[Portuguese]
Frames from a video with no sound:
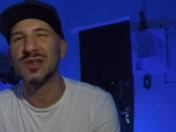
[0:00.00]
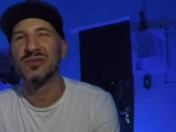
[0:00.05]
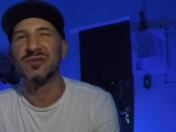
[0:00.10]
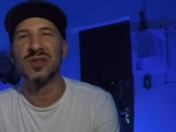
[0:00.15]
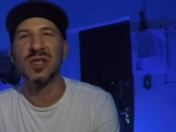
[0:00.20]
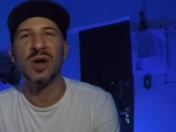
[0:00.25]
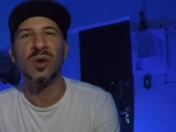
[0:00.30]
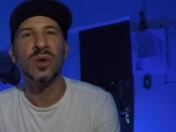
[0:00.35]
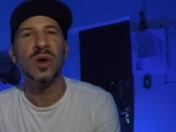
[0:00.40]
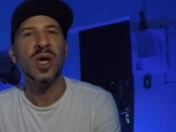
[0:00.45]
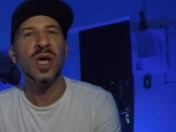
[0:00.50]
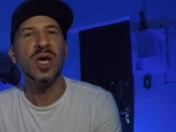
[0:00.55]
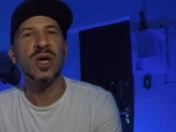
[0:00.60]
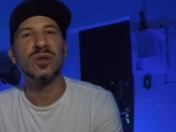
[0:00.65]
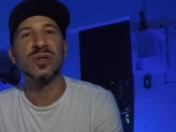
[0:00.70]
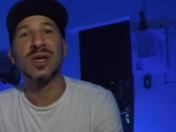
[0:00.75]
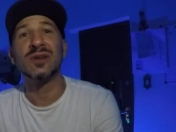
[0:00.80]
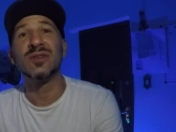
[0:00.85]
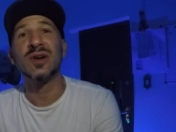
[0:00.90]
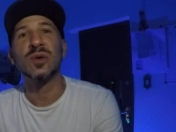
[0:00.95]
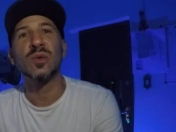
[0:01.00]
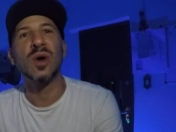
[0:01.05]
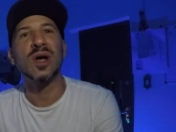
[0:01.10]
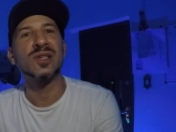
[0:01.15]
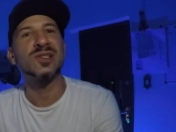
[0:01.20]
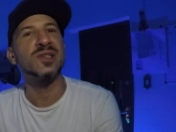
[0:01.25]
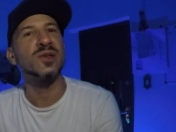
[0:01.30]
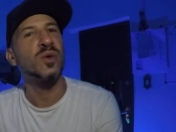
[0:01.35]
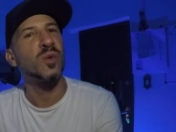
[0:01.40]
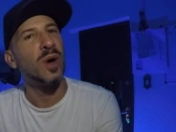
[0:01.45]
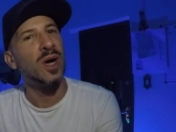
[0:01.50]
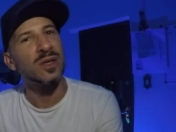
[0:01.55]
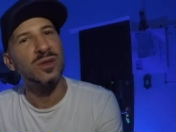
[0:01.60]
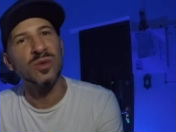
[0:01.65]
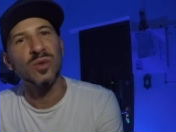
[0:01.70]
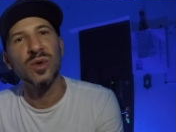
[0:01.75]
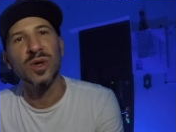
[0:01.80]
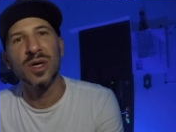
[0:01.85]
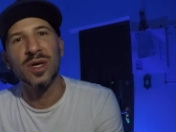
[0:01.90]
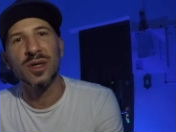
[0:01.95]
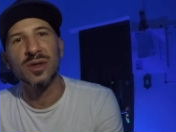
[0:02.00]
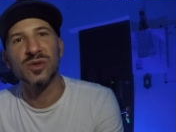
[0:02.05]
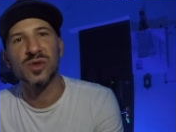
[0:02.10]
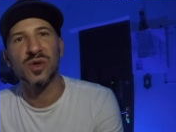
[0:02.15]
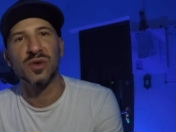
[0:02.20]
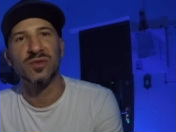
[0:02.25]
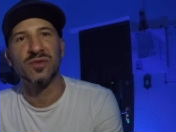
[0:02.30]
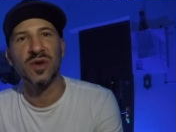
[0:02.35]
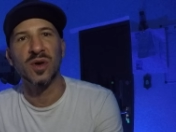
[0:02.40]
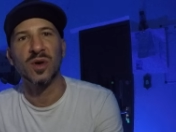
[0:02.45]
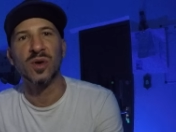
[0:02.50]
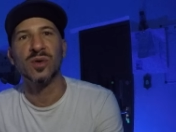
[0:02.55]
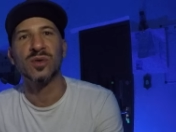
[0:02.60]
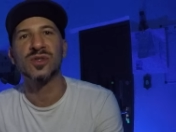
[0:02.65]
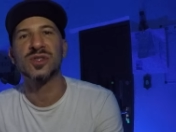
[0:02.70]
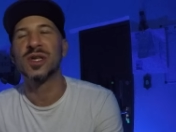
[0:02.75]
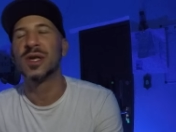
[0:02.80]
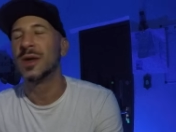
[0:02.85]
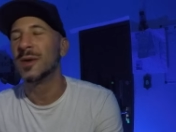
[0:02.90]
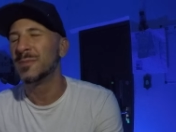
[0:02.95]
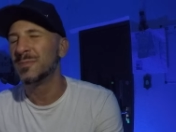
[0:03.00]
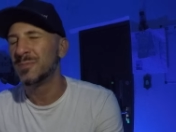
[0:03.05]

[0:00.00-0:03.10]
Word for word: Afinal, eu estava quase quatro quatro anos com V11,